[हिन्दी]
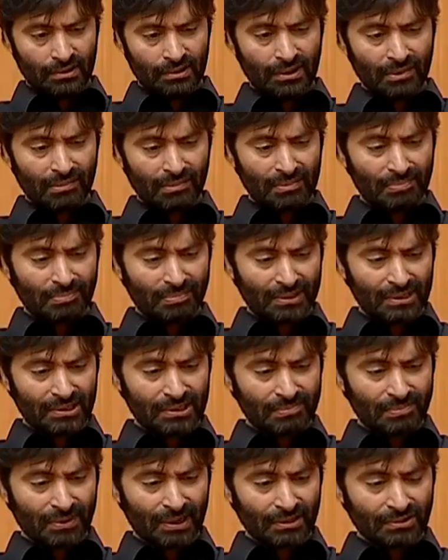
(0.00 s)
जी हमने
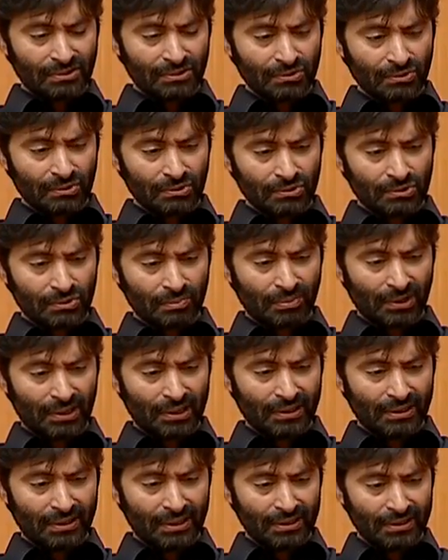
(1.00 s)
पीस प्रोसेस को
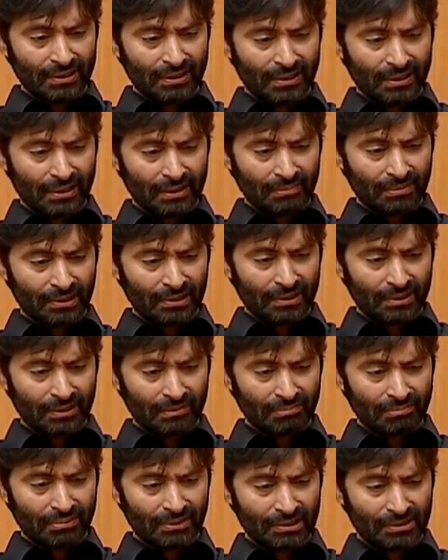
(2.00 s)
सुपाइल नहीं किया बल्कि
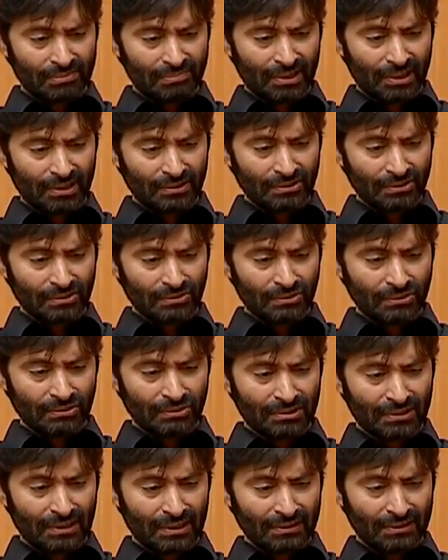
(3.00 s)
हम पीस प्रोसेस को
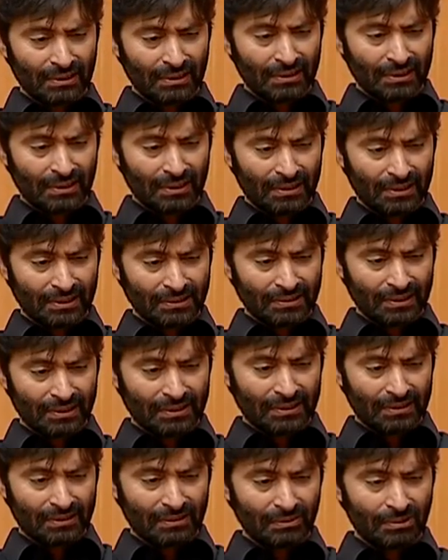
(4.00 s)
स्ट्रेंथन करना
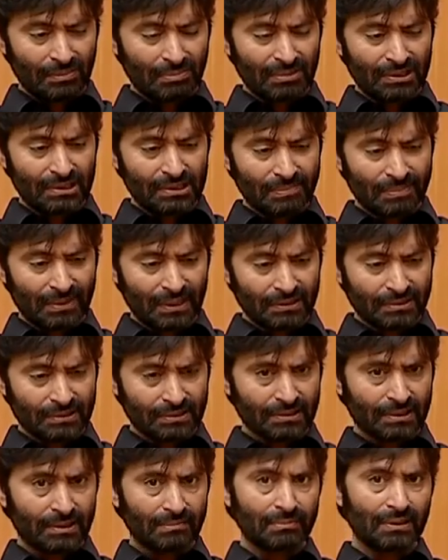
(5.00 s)
चाहते क्योंकि पीस
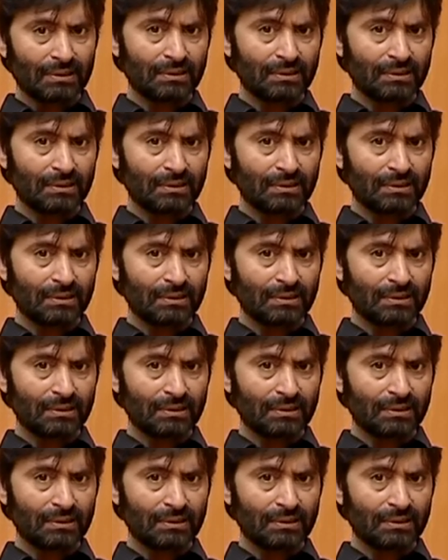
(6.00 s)
प्रोसेस का